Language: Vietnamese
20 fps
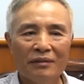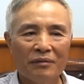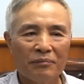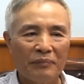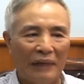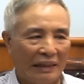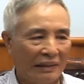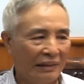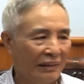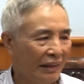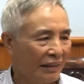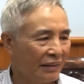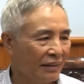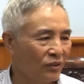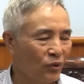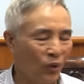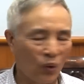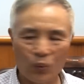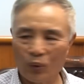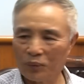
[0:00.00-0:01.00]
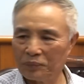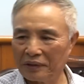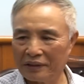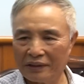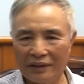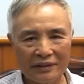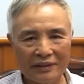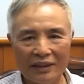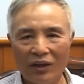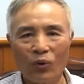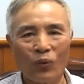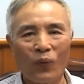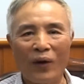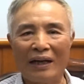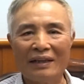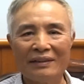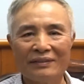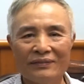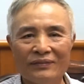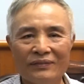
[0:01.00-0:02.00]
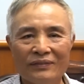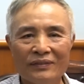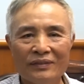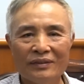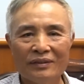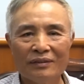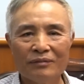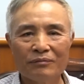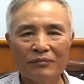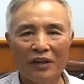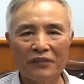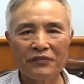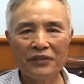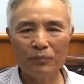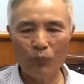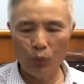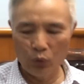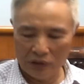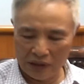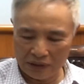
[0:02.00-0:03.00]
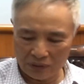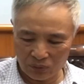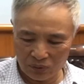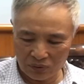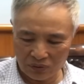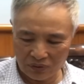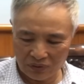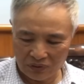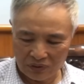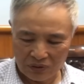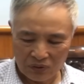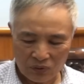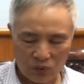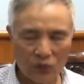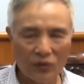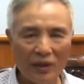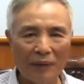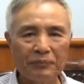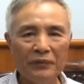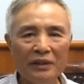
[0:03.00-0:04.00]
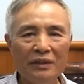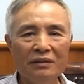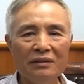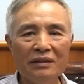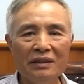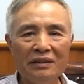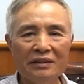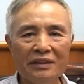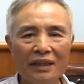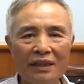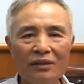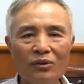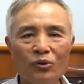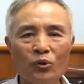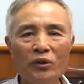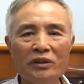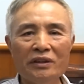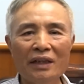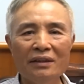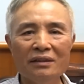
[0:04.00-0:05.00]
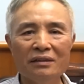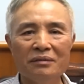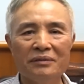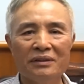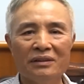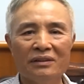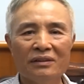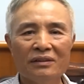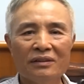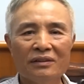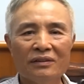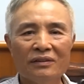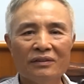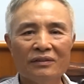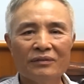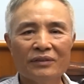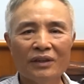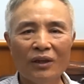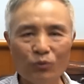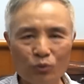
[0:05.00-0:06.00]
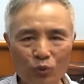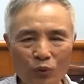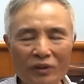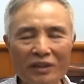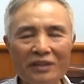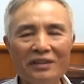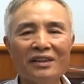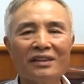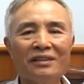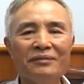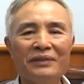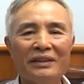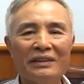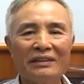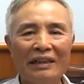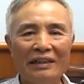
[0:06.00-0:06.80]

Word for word: mẹ thế này chứng tỏ quân mình đi nhiều quá, bởi vì bùn đất nó nó, nó ngập lên, lên trên đầu gối chân rồi, không rút lên được cơ mà.